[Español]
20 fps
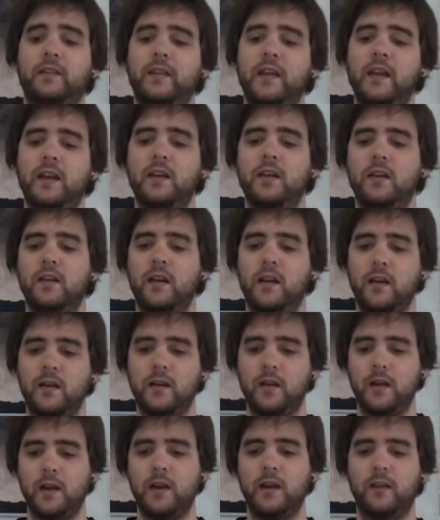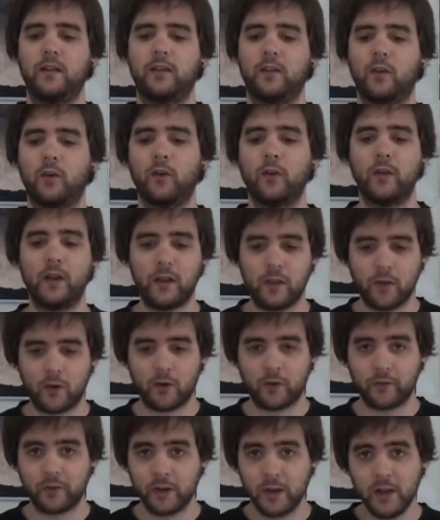del el zorro del
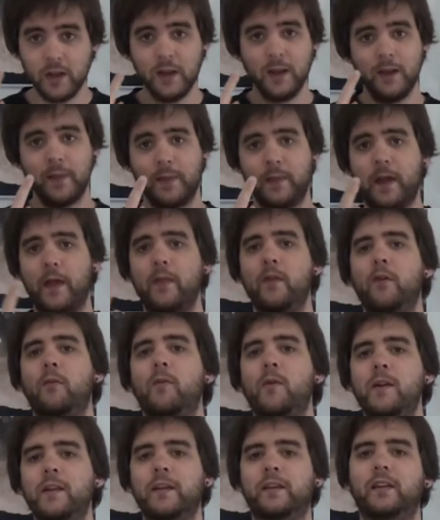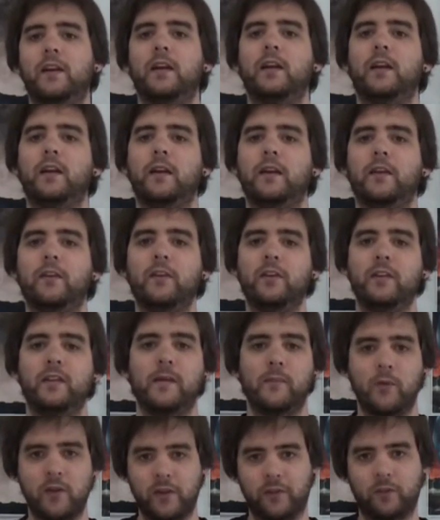2 dando vueltas alrededor y
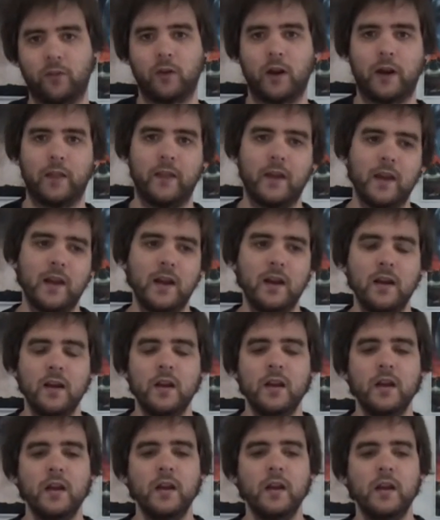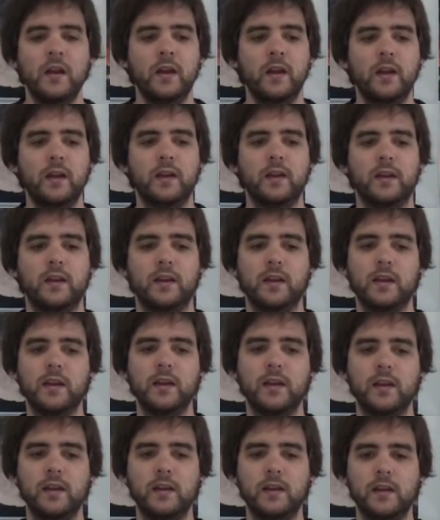te podías colgar de él.
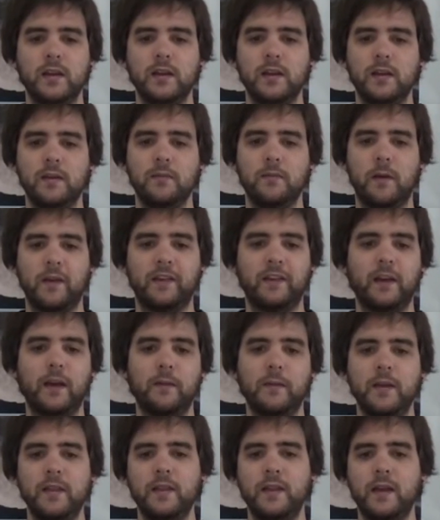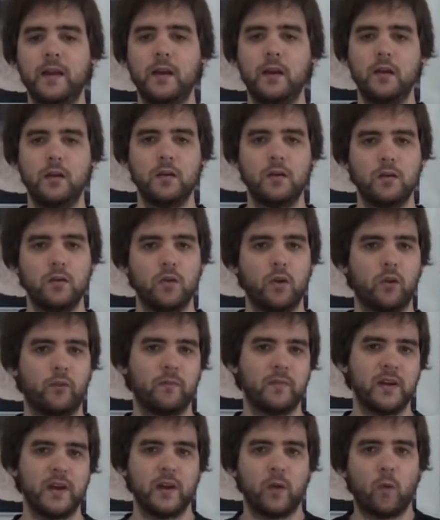Y básicamente
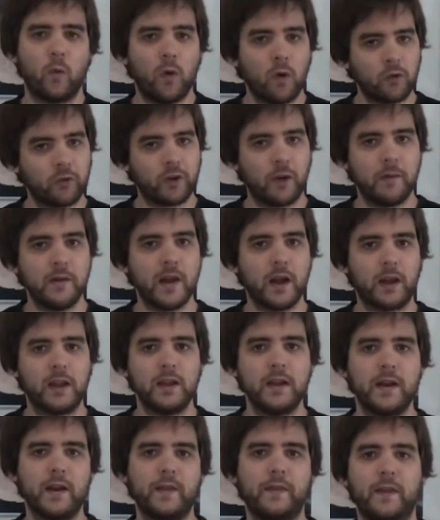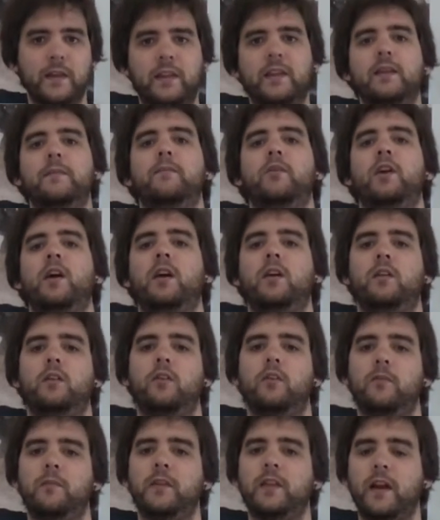los minijuegos que había aquí eran de tiempo, eran
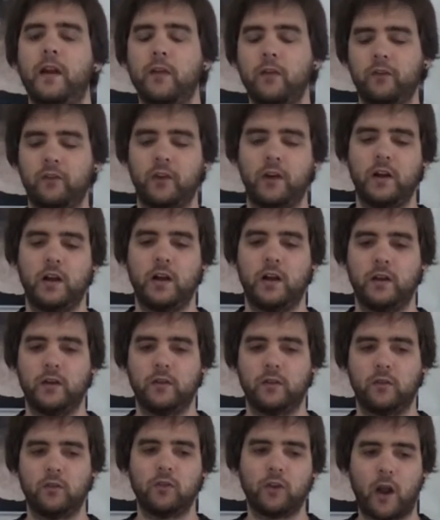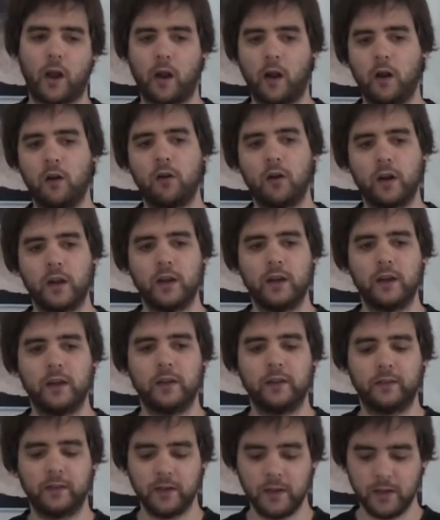cronometrados, eran
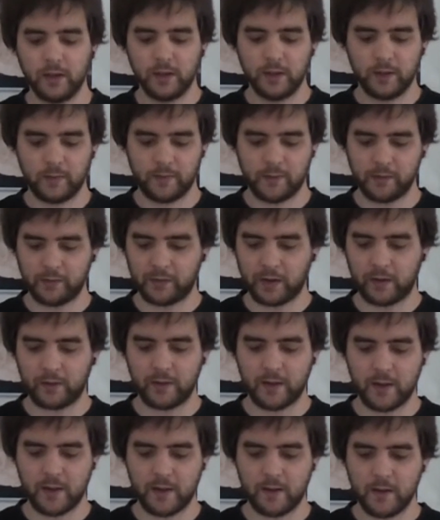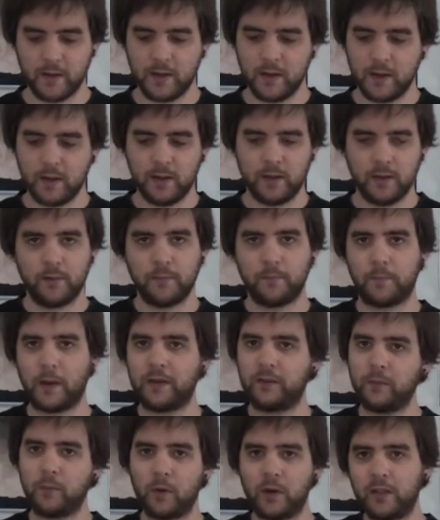contrarrelojes de estas de
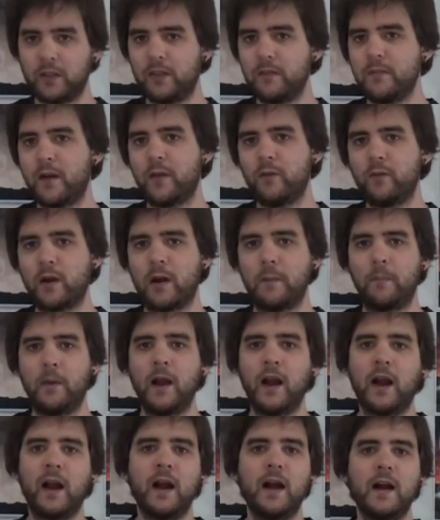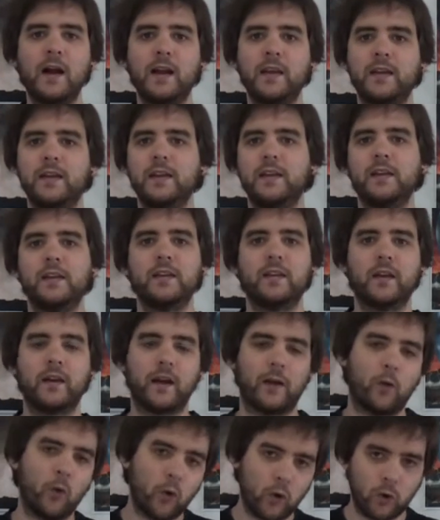paso por encima de una placa y
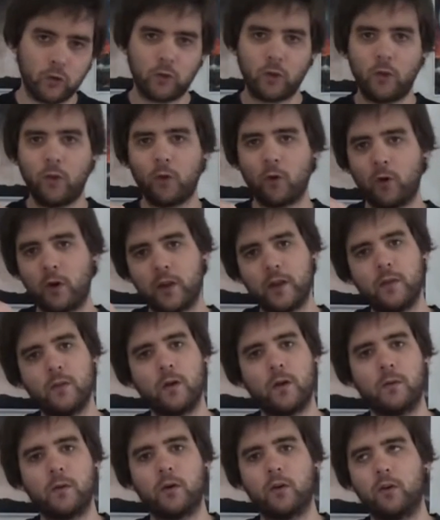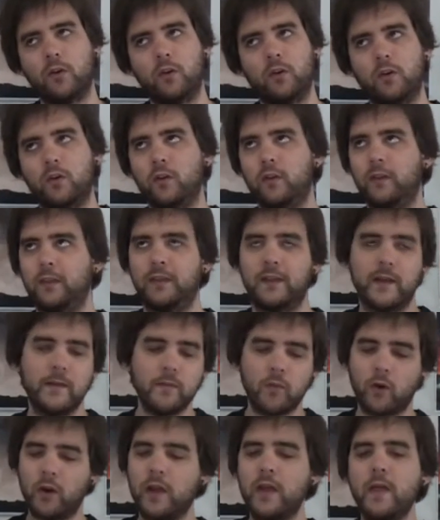recorro todo cogiendo a lo mejor
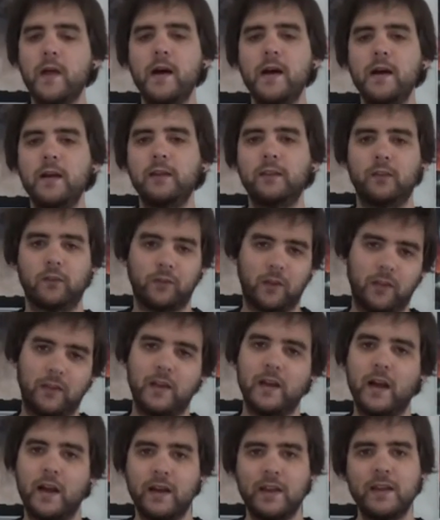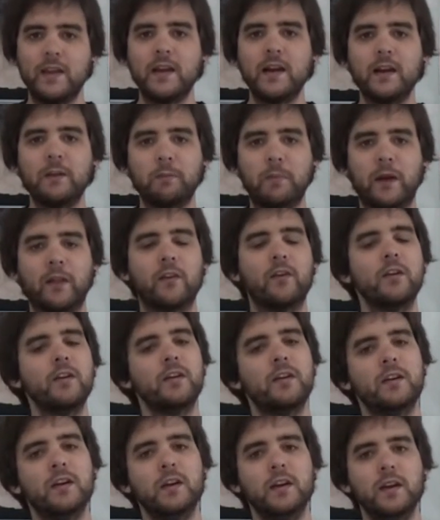100 monedas, o sea, 100 anillas,
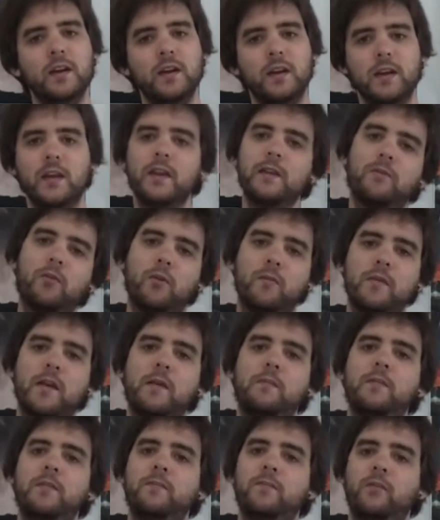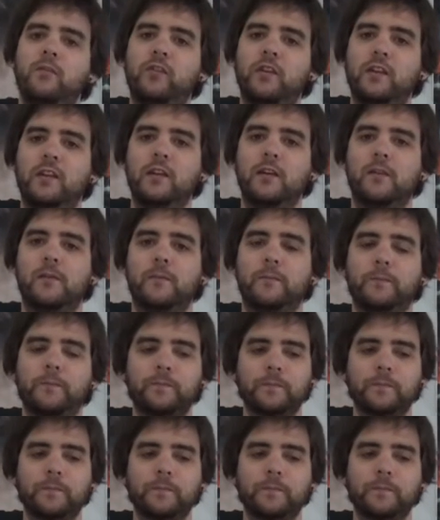perdón, y volví al mismo sitio